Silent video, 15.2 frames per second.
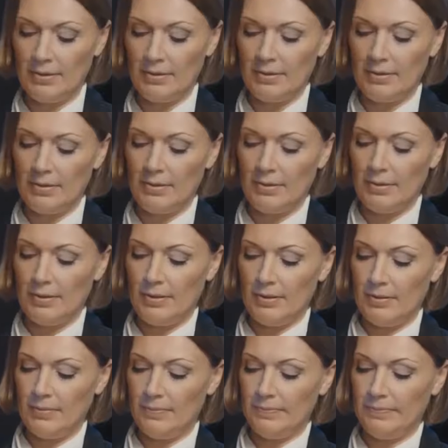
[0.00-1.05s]
На одну ночь.
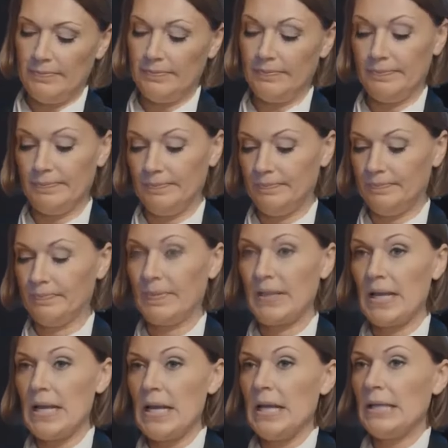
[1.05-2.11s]

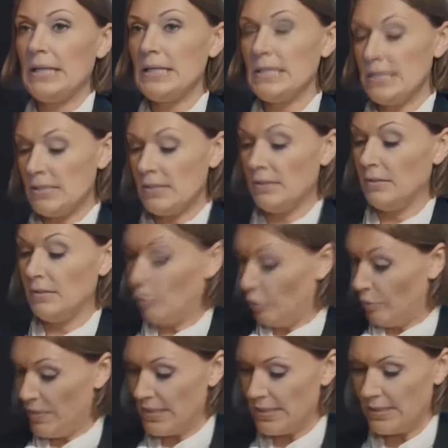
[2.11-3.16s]
Есть
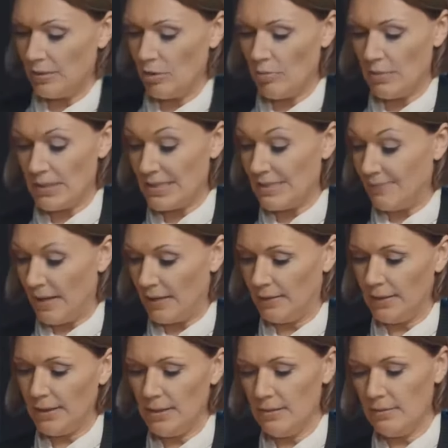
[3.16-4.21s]
двухместный номер с
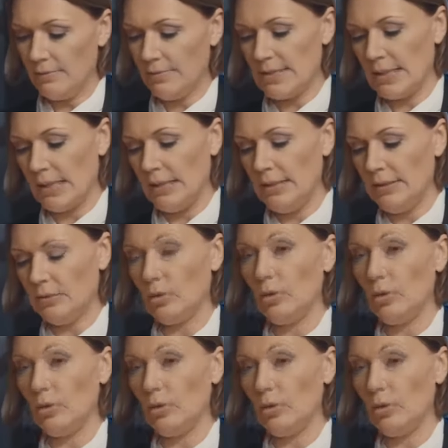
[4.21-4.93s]
ванной, в остальных